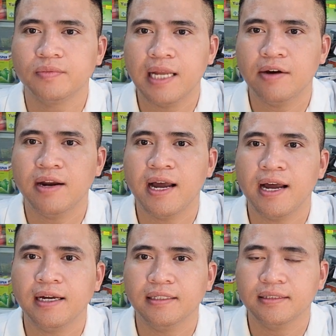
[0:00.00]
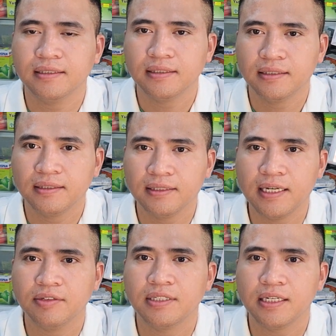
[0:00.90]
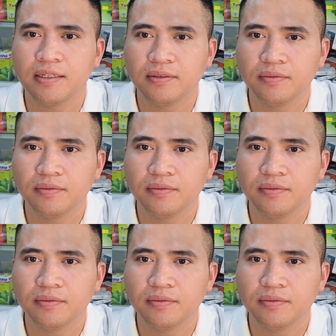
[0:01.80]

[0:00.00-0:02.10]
đều là điều trị